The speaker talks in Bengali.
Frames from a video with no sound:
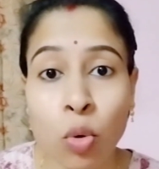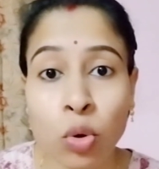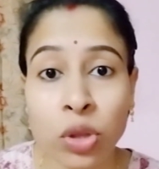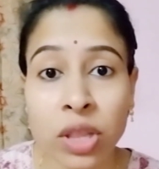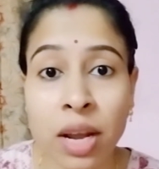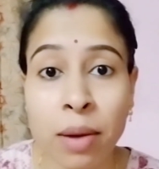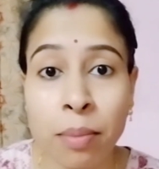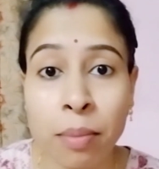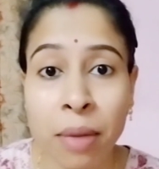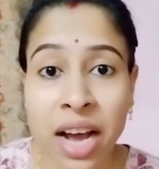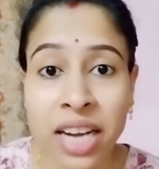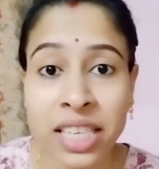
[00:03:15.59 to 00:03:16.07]

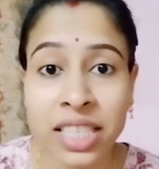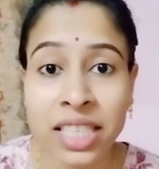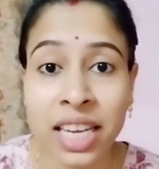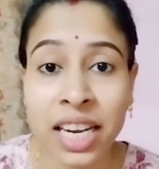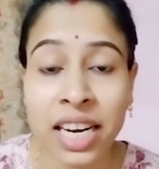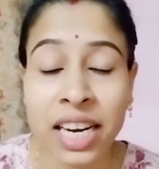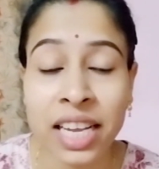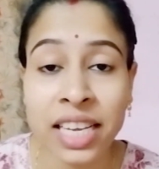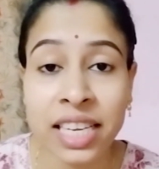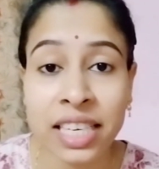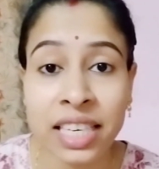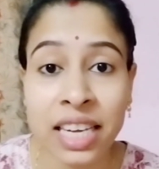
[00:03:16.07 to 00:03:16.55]
ওদের মাস
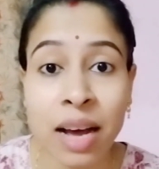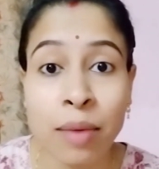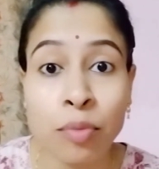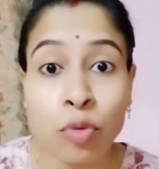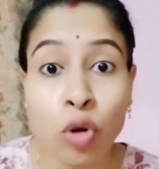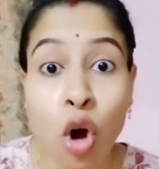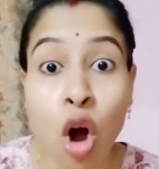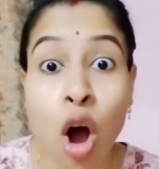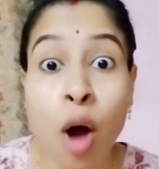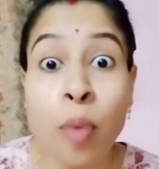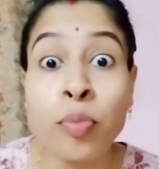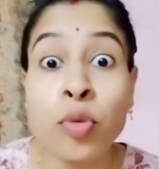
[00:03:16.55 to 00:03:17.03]
গেলে ইনকাম
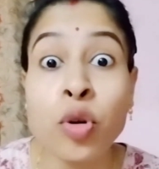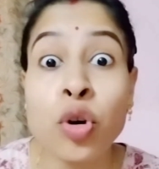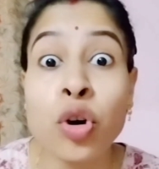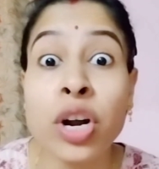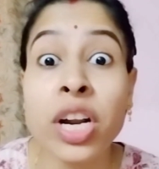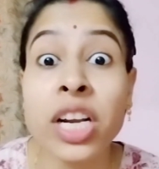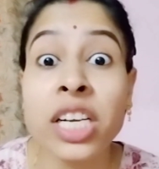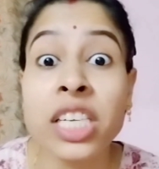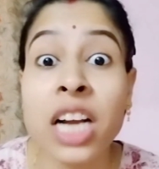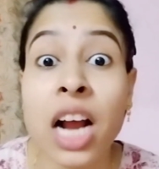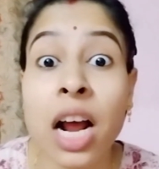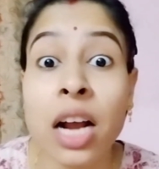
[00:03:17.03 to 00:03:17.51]
কম
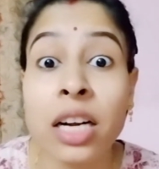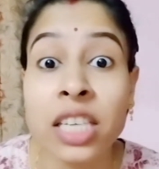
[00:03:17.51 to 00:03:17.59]
করে